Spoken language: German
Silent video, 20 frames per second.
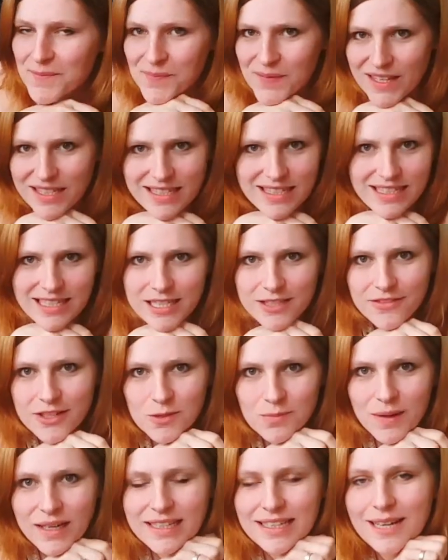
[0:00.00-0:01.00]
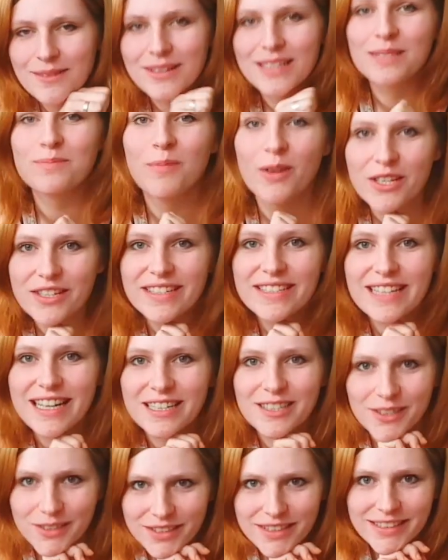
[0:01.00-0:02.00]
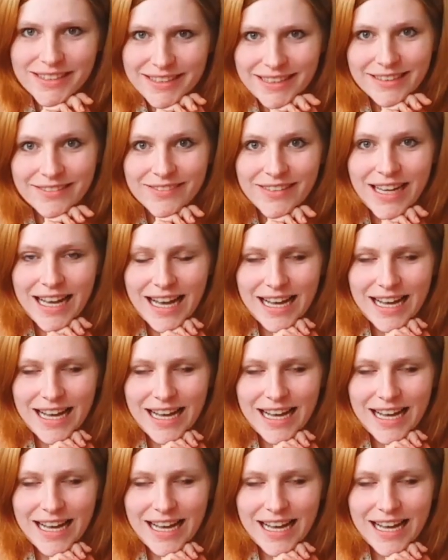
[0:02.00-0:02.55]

dass ich nichts verspreche, aber ich möchte es halt trotzdem.